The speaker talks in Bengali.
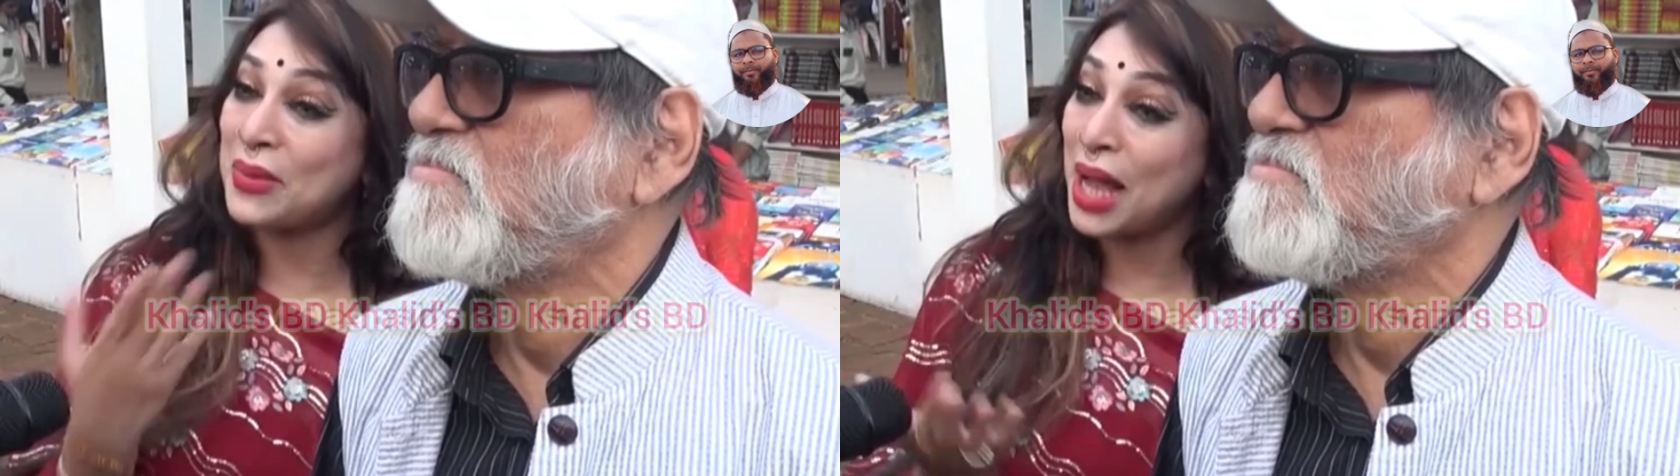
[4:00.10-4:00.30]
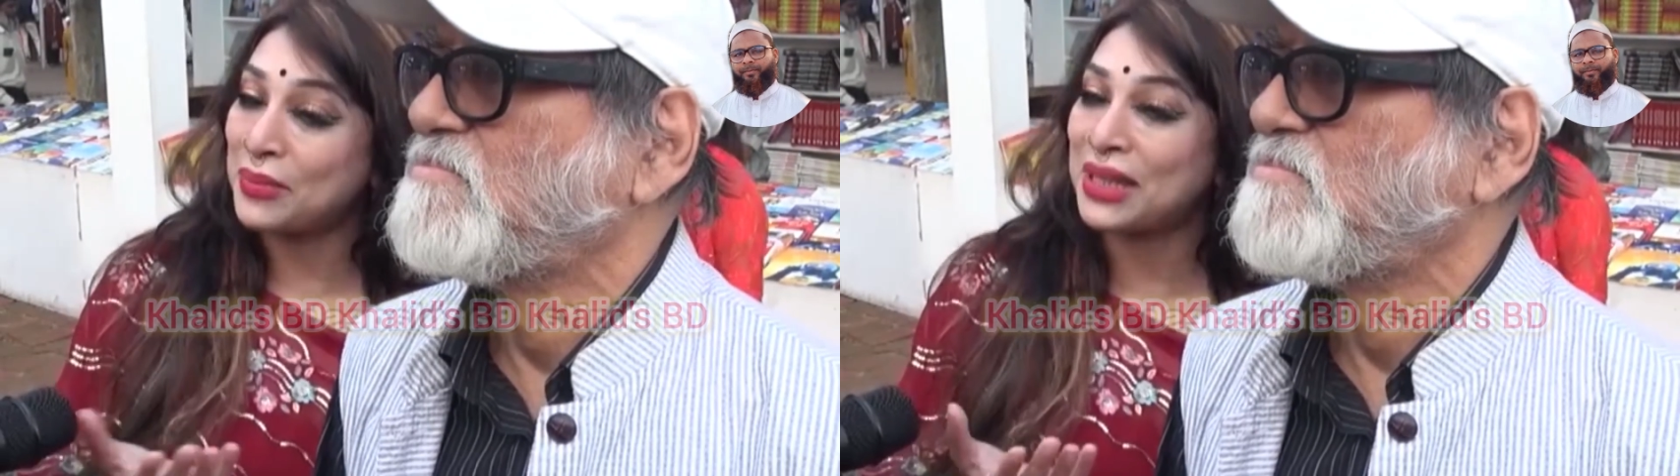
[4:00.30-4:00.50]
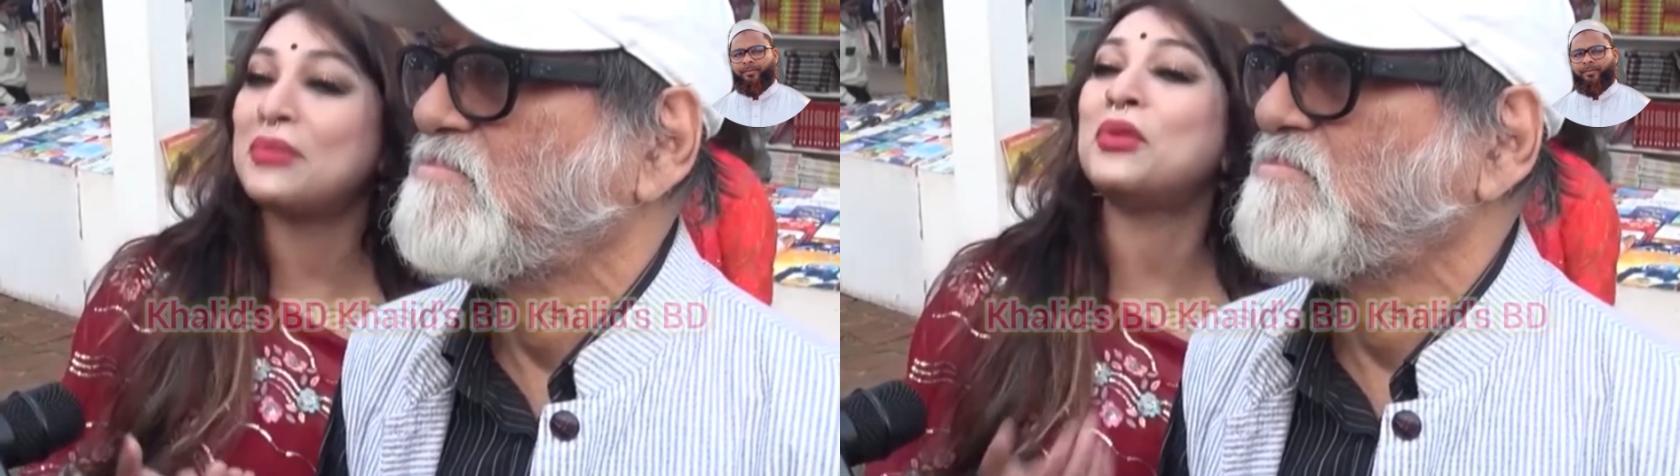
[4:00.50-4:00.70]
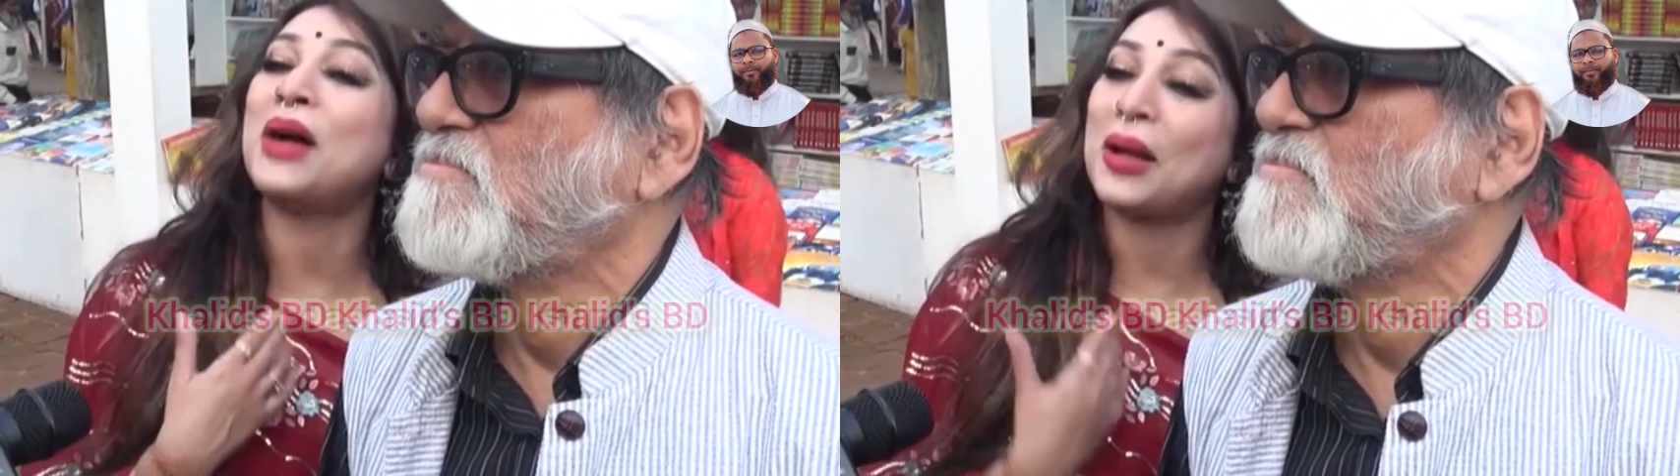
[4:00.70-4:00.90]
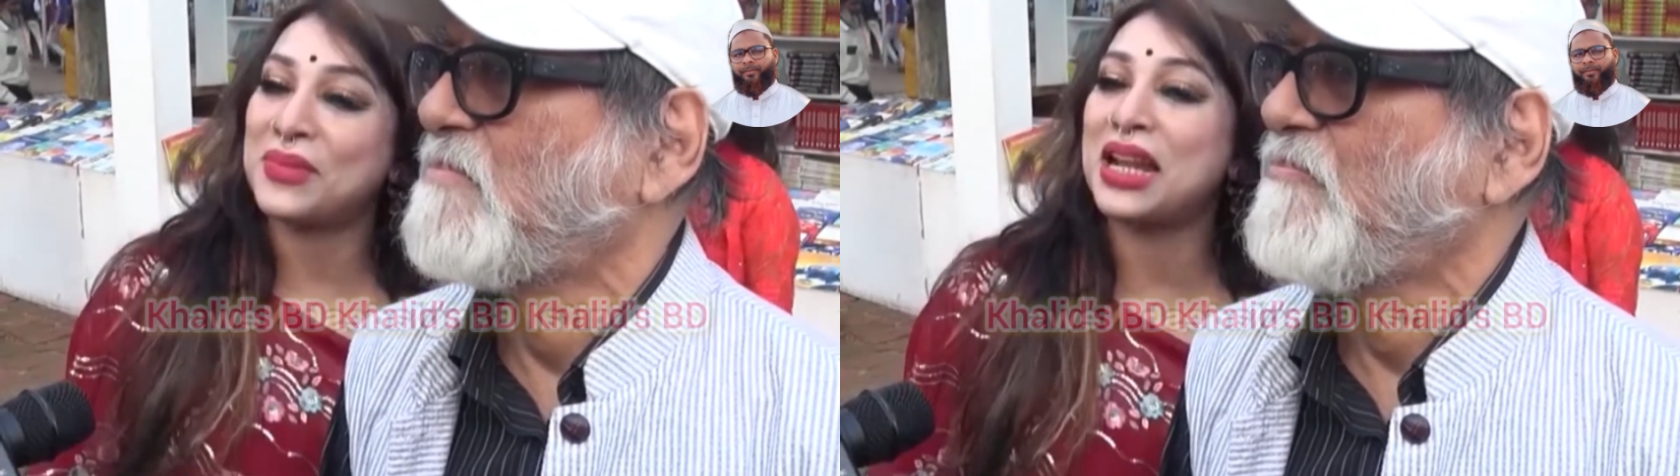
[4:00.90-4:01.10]
আমি আপনাদের
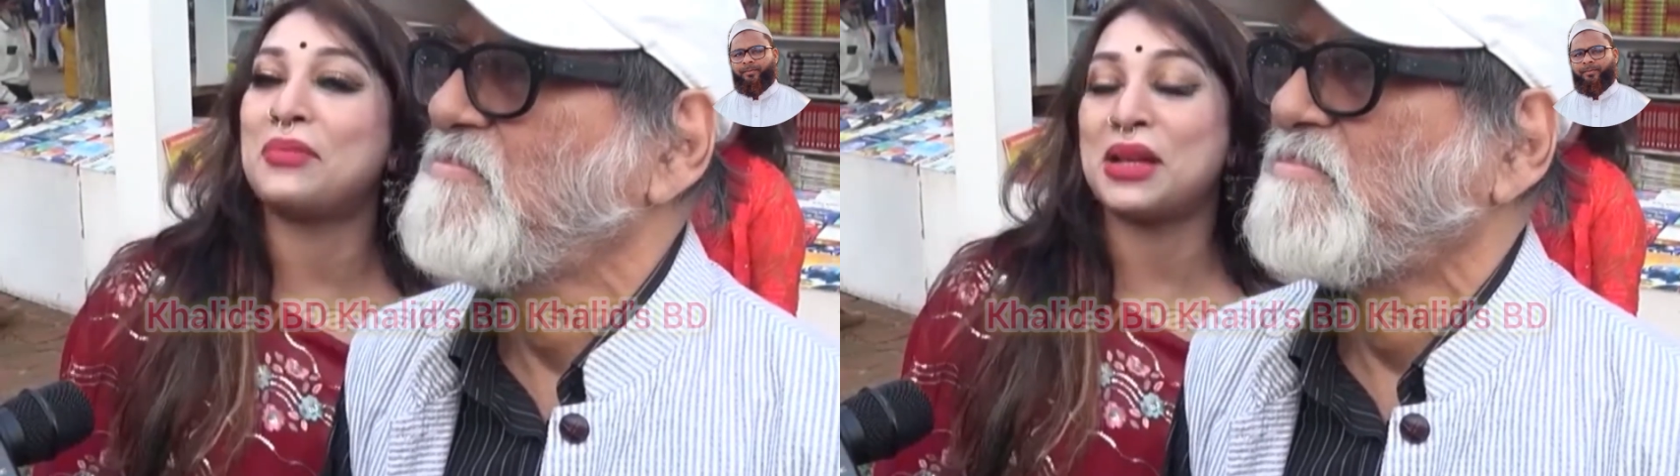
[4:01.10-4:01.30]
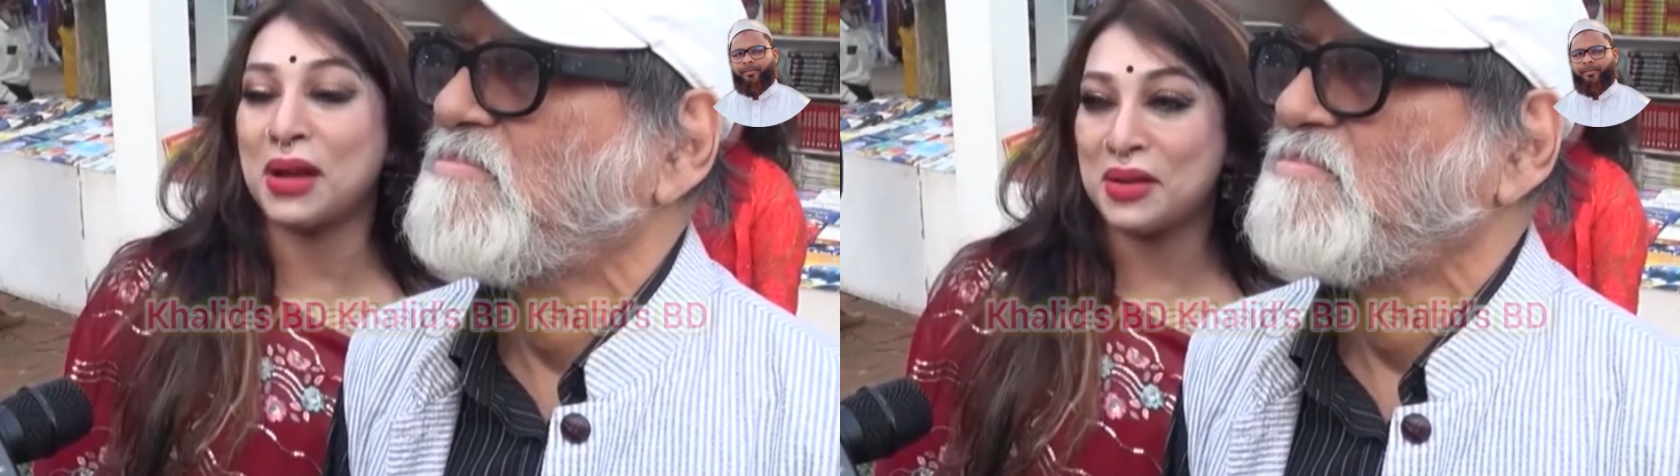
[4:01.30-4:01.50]
বলবো আপনারা আপনার